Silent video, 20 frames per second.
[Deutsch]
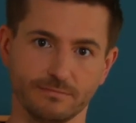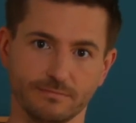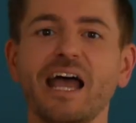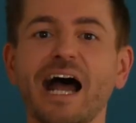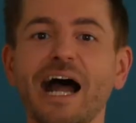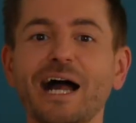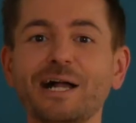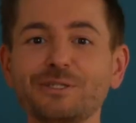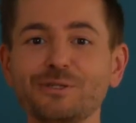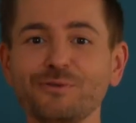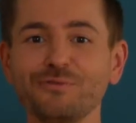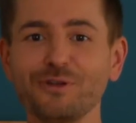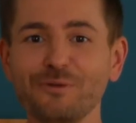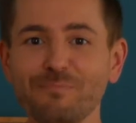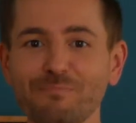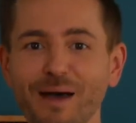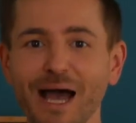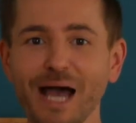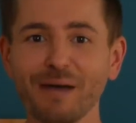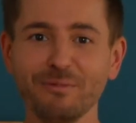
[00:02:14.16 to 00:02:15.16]
Also für
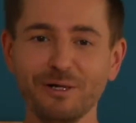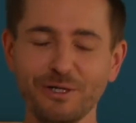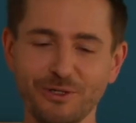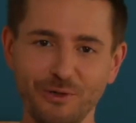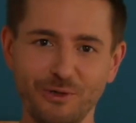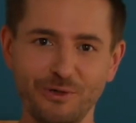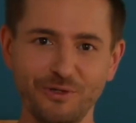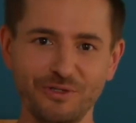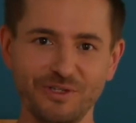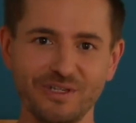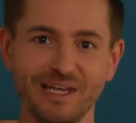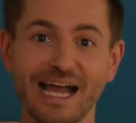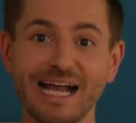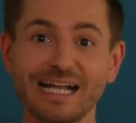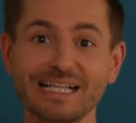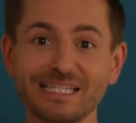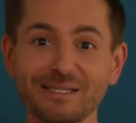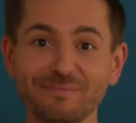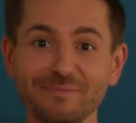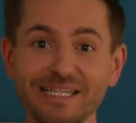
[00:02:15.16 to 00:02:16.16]
ein paar Millionchen
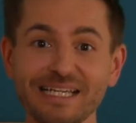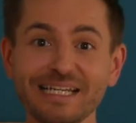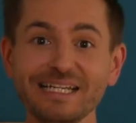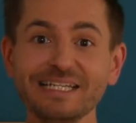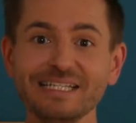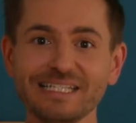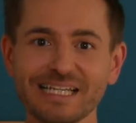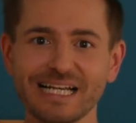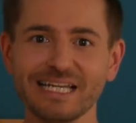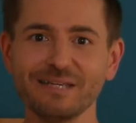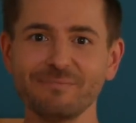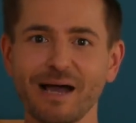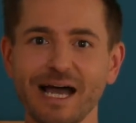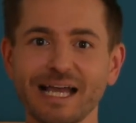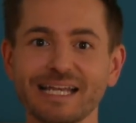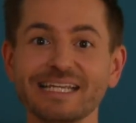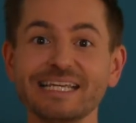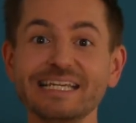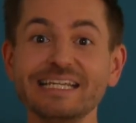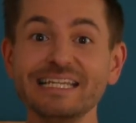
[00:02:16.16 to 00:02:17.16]
akzeptieren die
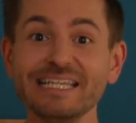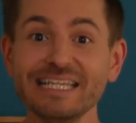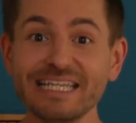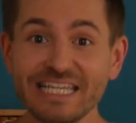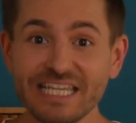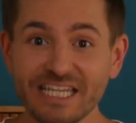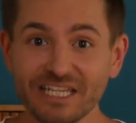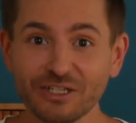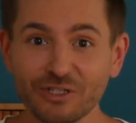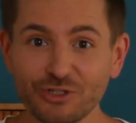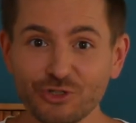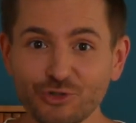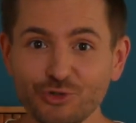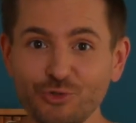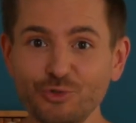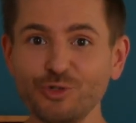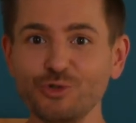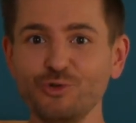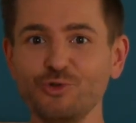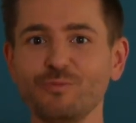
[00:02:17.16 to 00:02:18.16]
Taliban in ihren
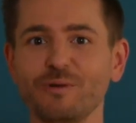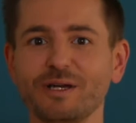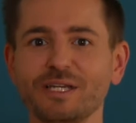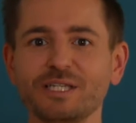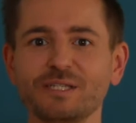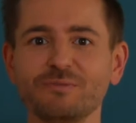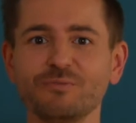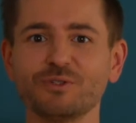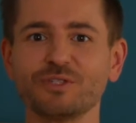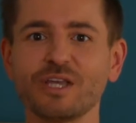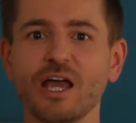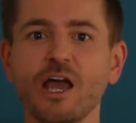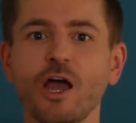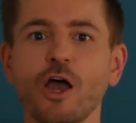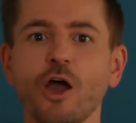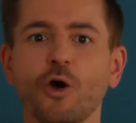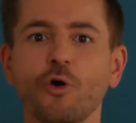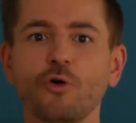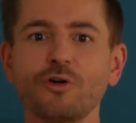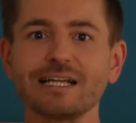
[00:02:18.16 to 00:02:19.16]
Schulen Humanismus
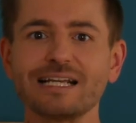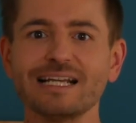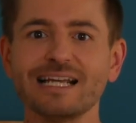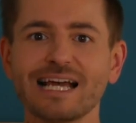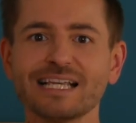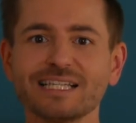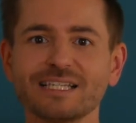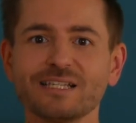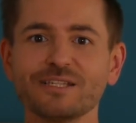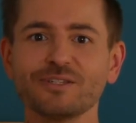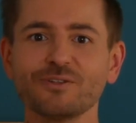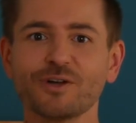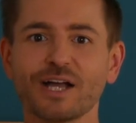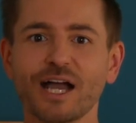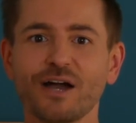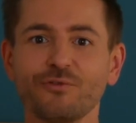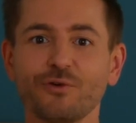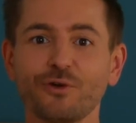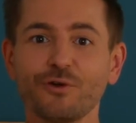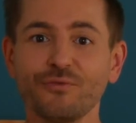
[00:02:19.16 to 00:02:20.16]
und lassen
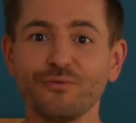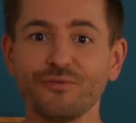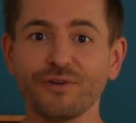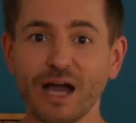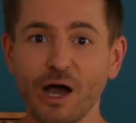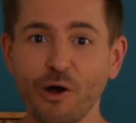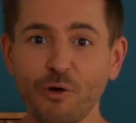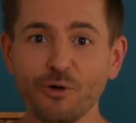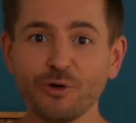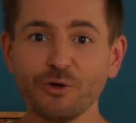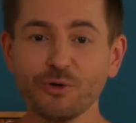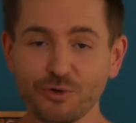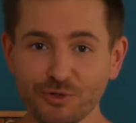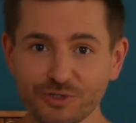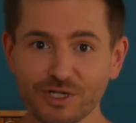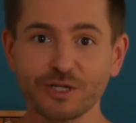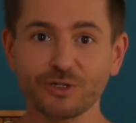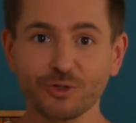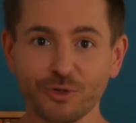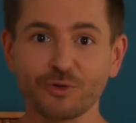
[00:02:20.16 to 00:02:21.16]
sogar von
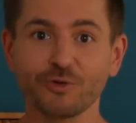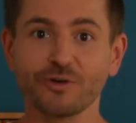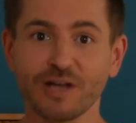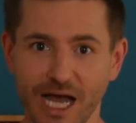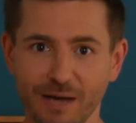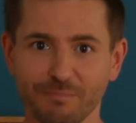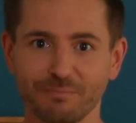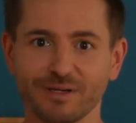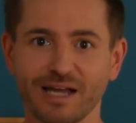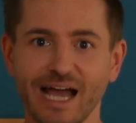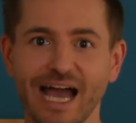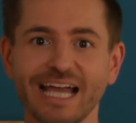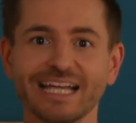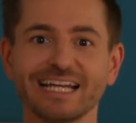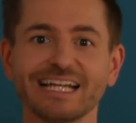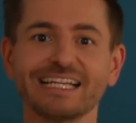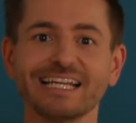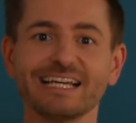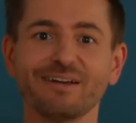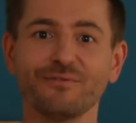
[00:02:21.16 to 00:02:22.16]
Frauenunterdrückung ab,
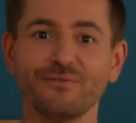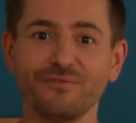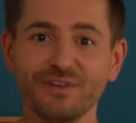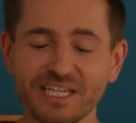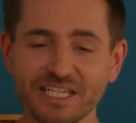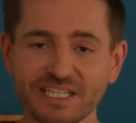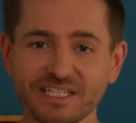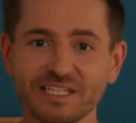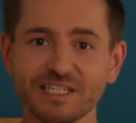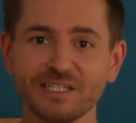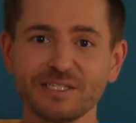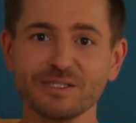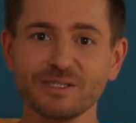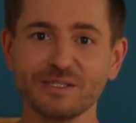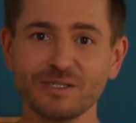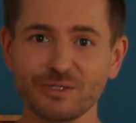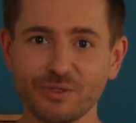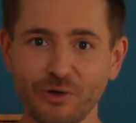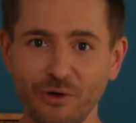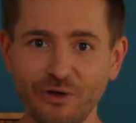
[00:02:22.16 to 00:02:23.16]
einer der
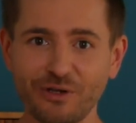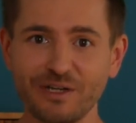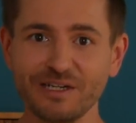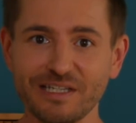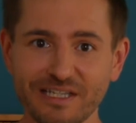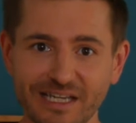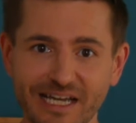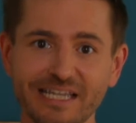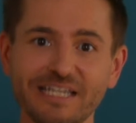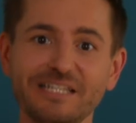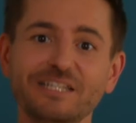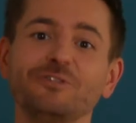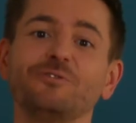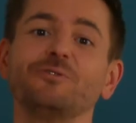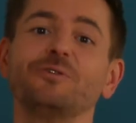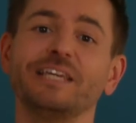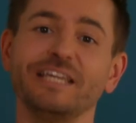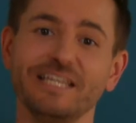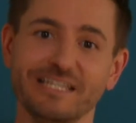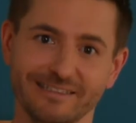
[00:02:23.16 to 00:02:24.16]
wichtigsten Säulen ihrer
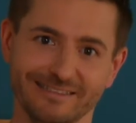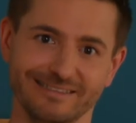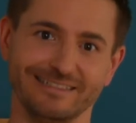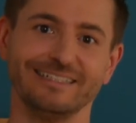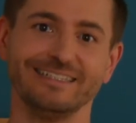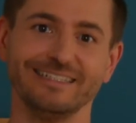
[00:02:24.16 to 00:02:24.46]
Ideologie.